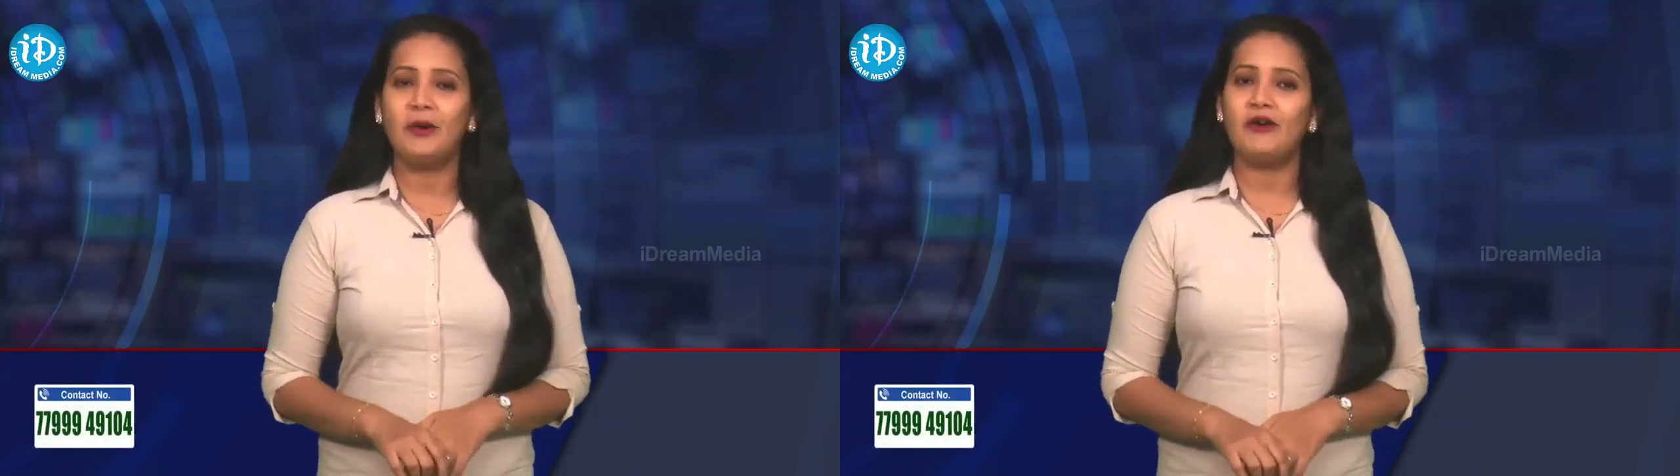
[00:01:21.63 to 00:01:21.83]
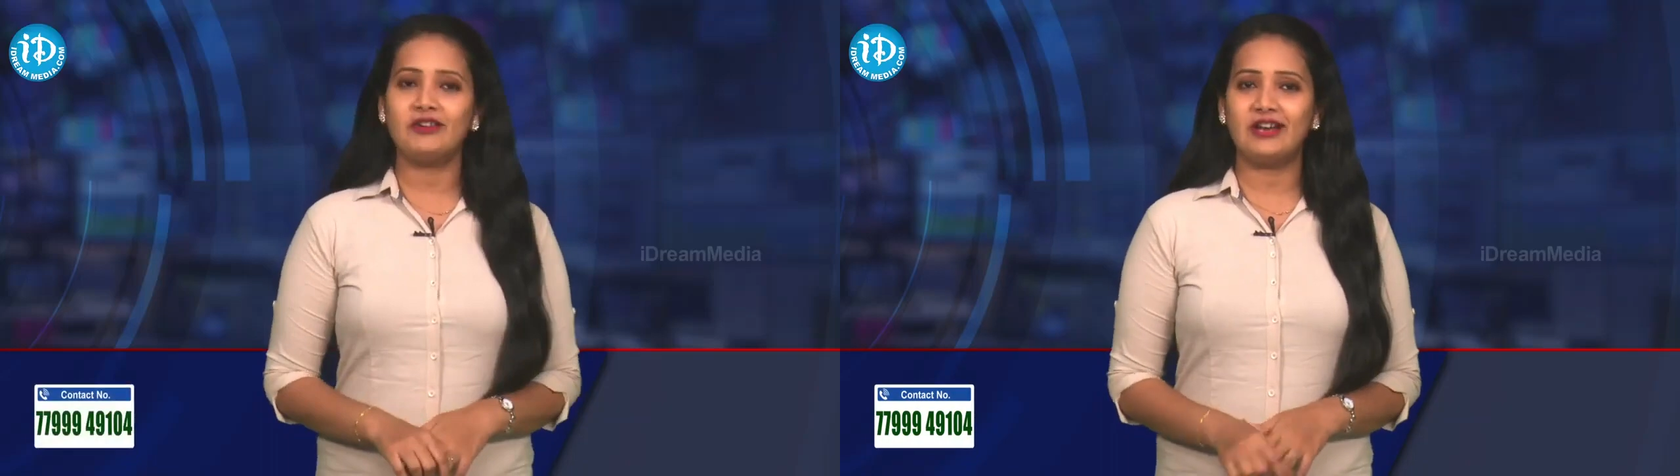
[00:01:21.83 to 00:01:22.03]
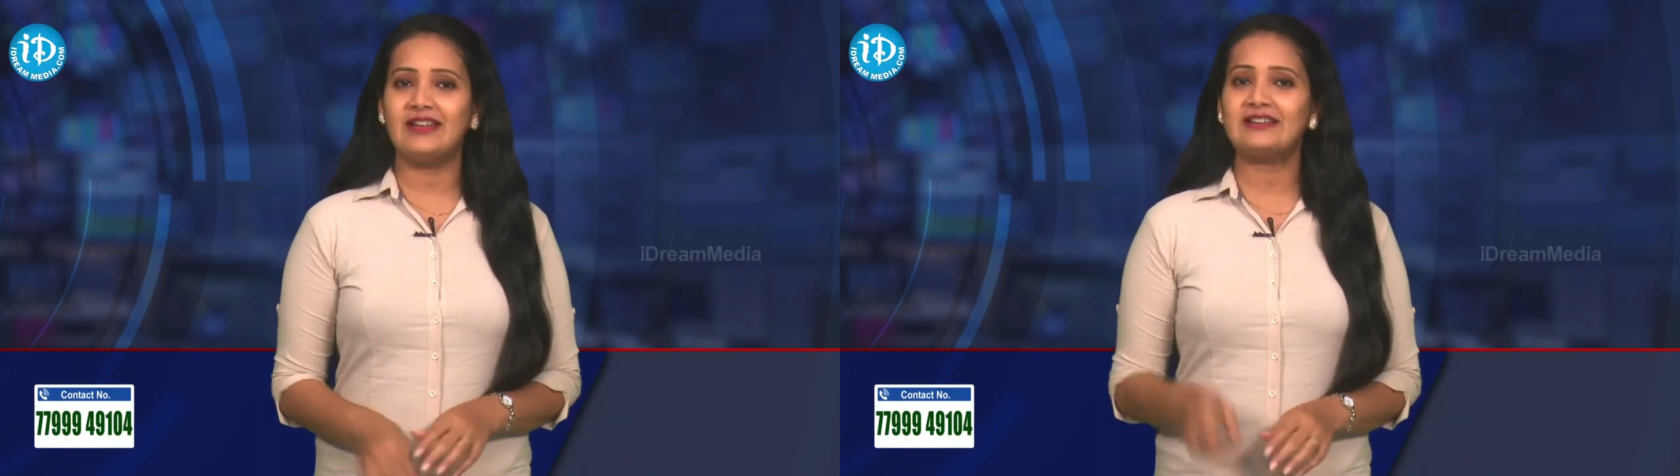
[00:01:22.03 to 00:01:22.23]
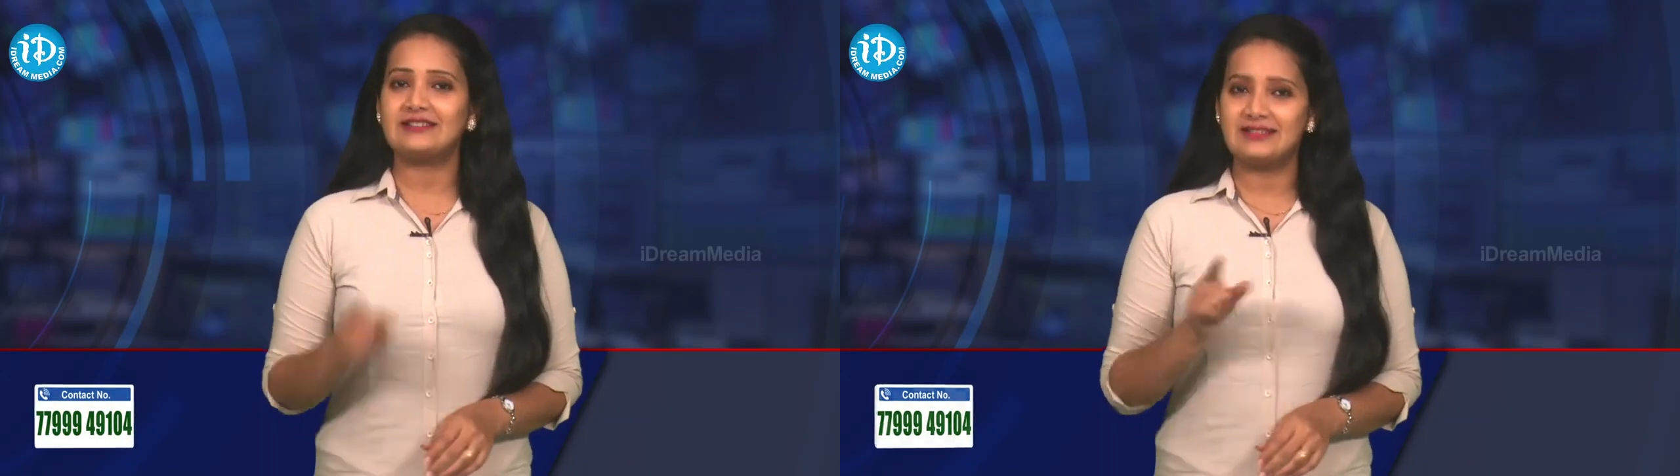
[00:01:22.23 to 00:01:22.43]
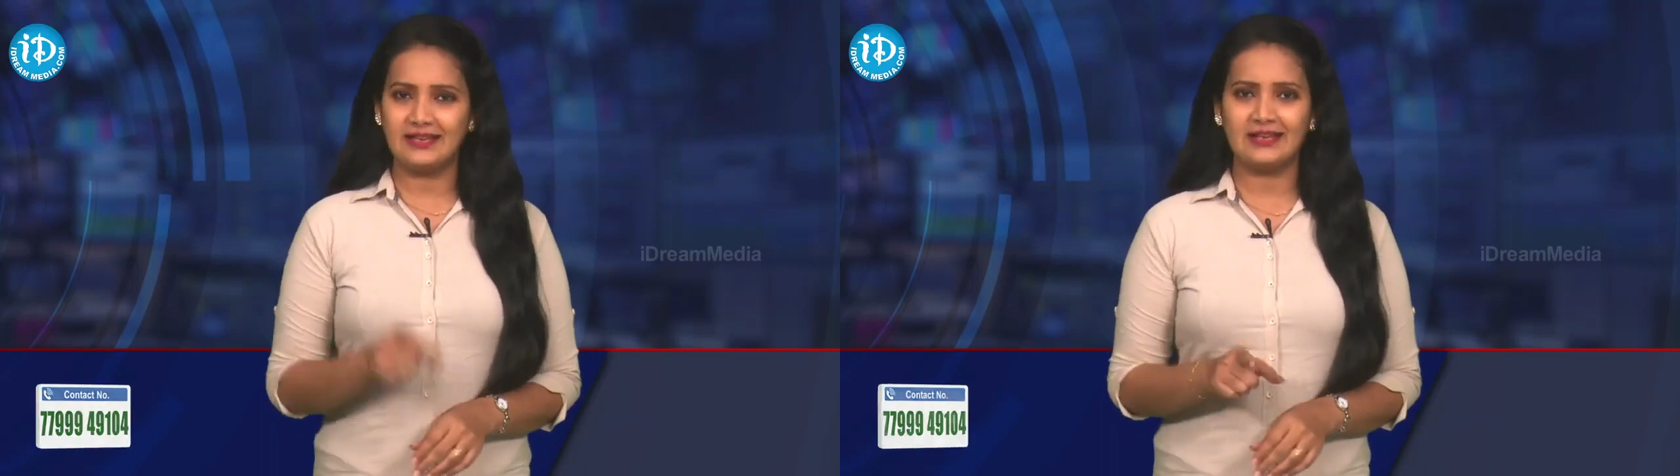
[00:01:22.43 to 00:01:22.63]
పవన్ కళ్యాణ్
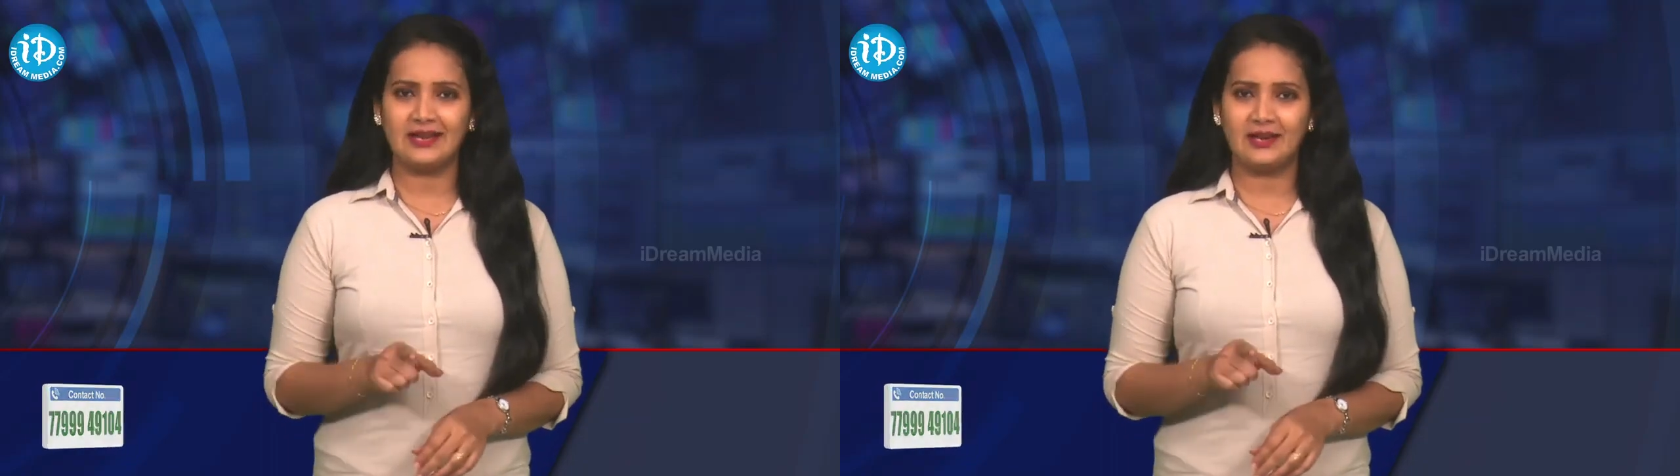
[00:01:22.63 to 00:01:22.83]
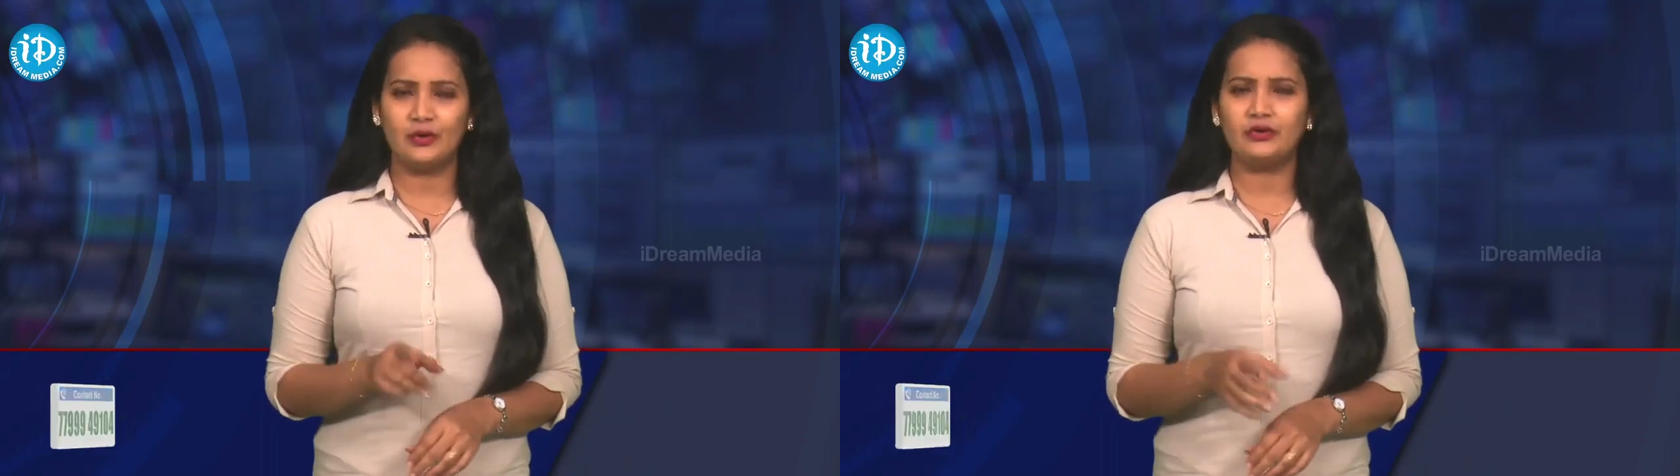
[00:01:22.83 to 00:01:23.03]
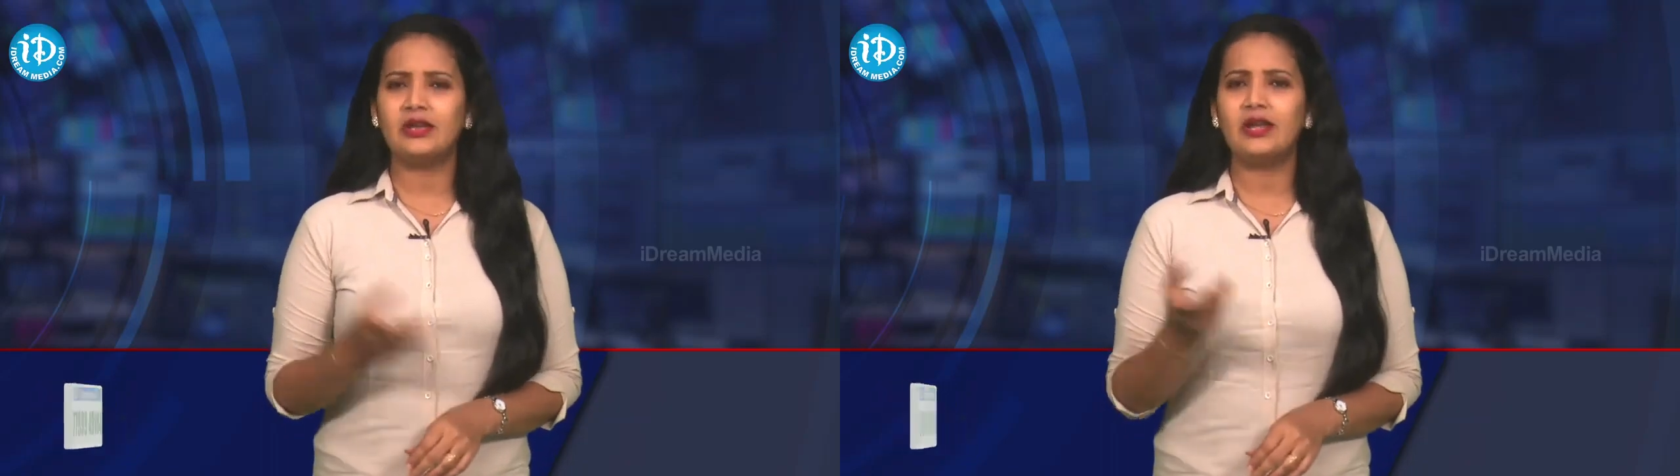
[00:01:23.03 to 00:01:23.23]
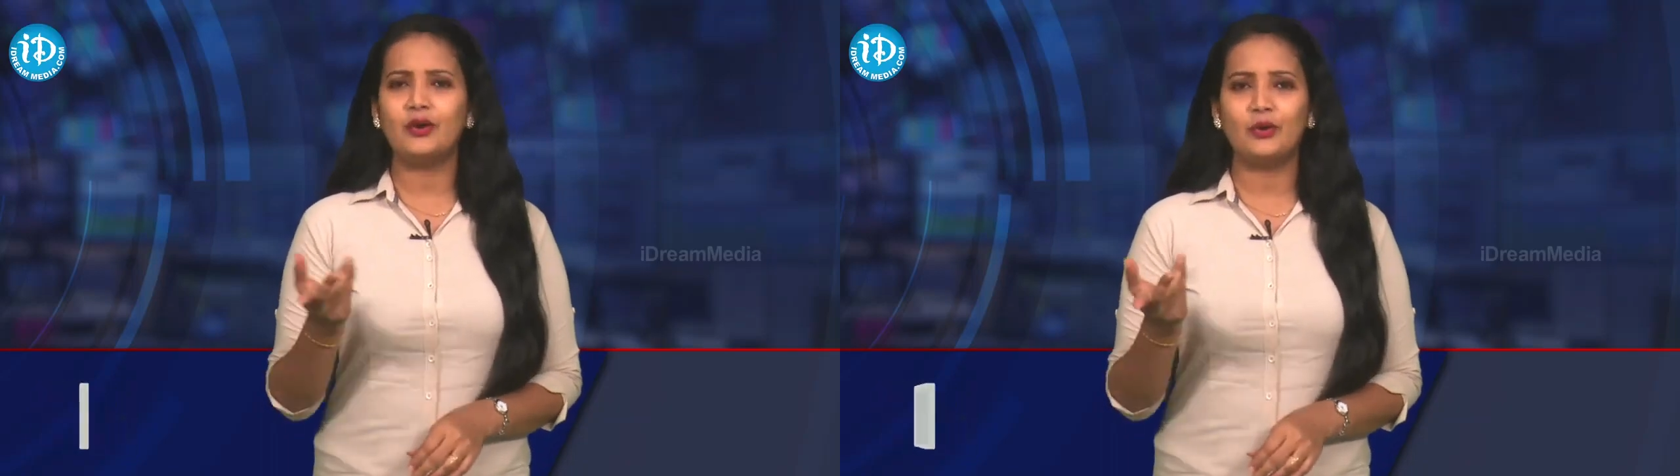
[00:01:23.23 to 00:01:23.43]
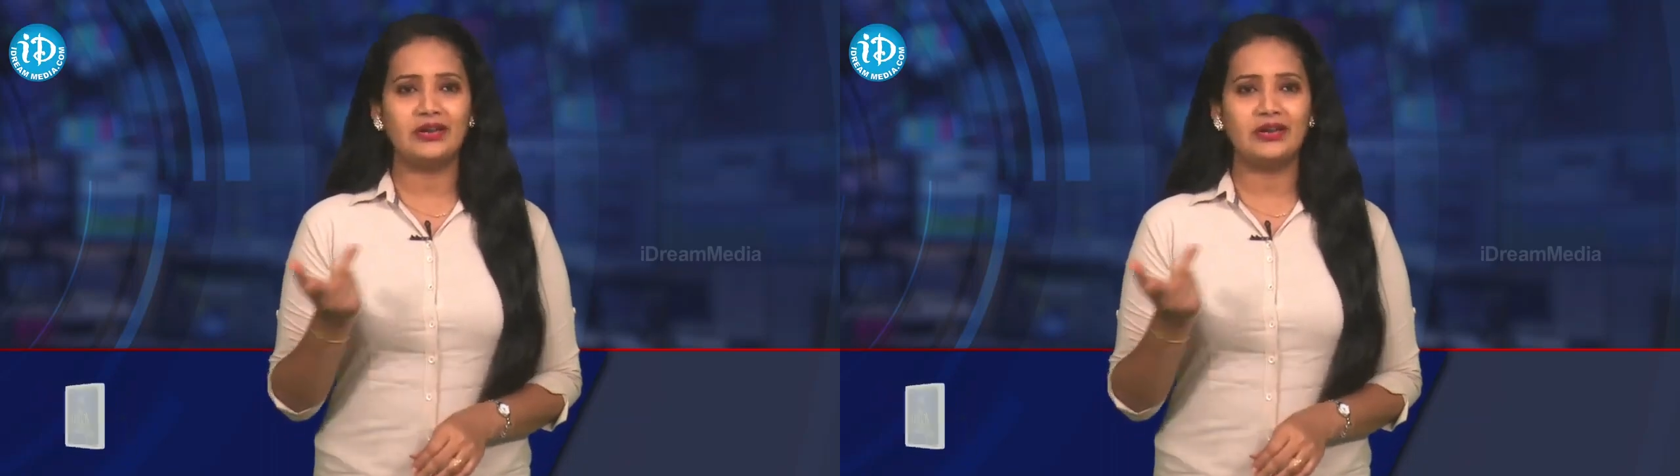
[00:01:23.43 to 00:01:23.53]
సినీ కెరీర్లో ఎన్నో